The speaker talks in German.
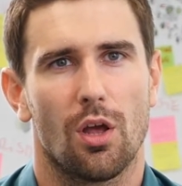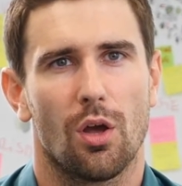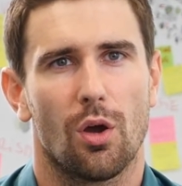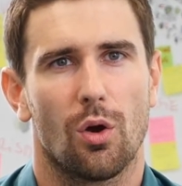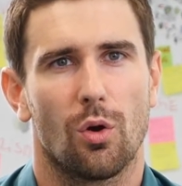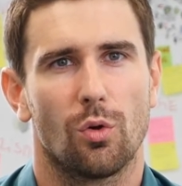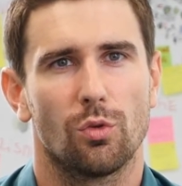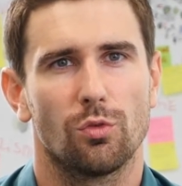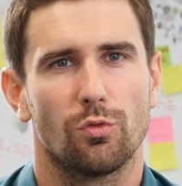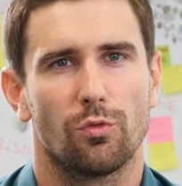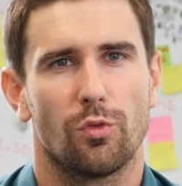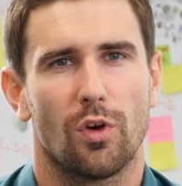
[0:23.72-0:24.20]

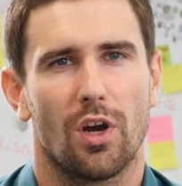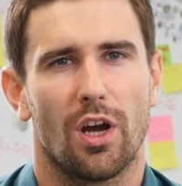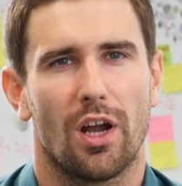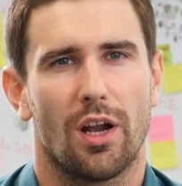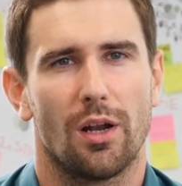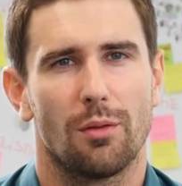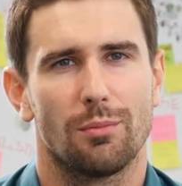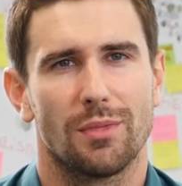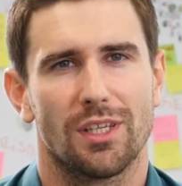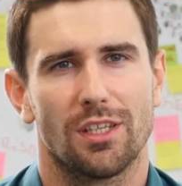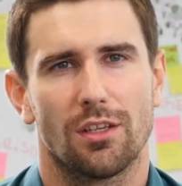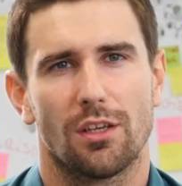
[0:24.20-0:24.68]
und vor
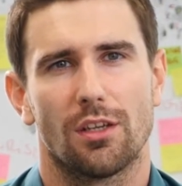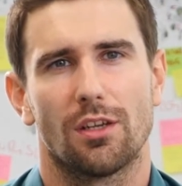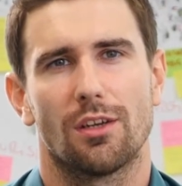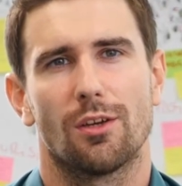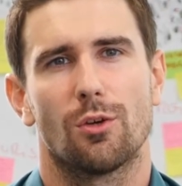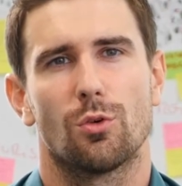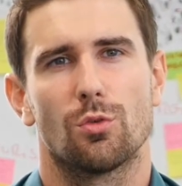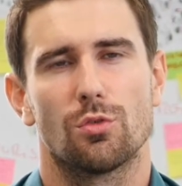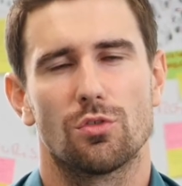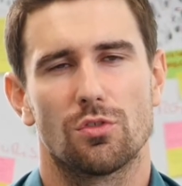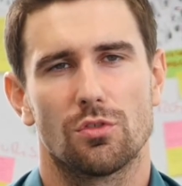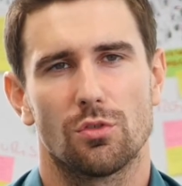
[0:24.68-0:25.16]
allem in einem
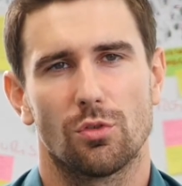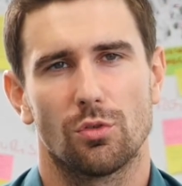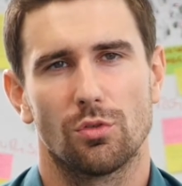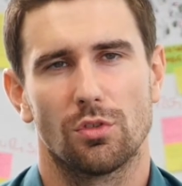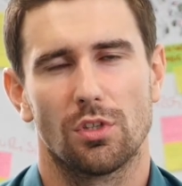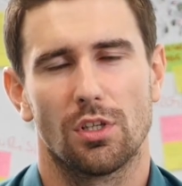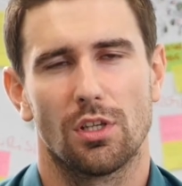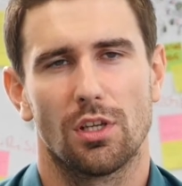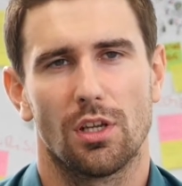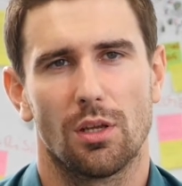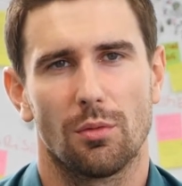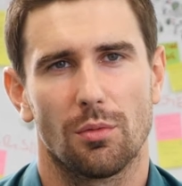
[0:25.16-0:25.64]
großen
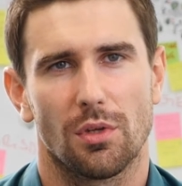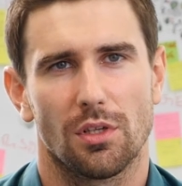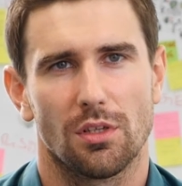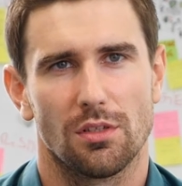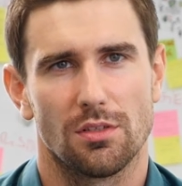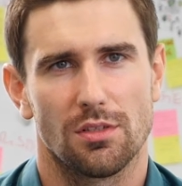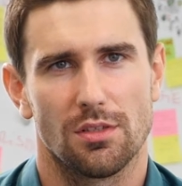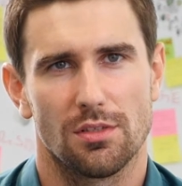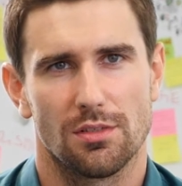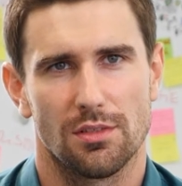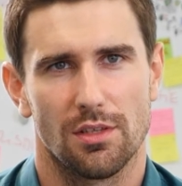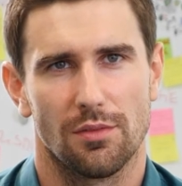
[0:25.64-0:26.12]
Unternehmen
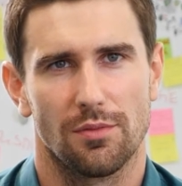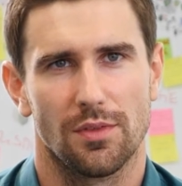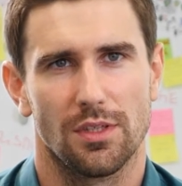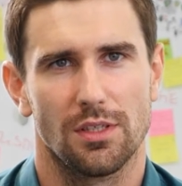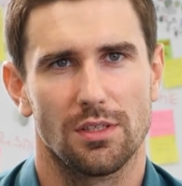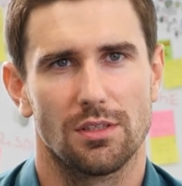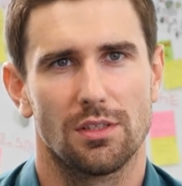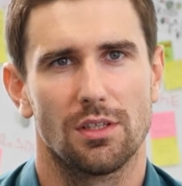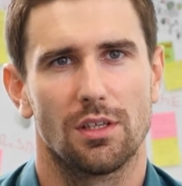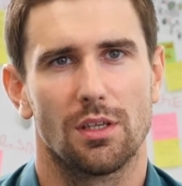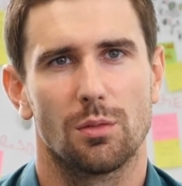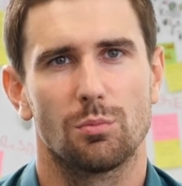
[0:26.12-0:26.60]
ist es sehr
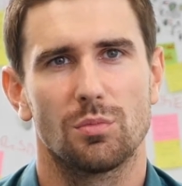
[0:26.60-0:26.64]
wichtig,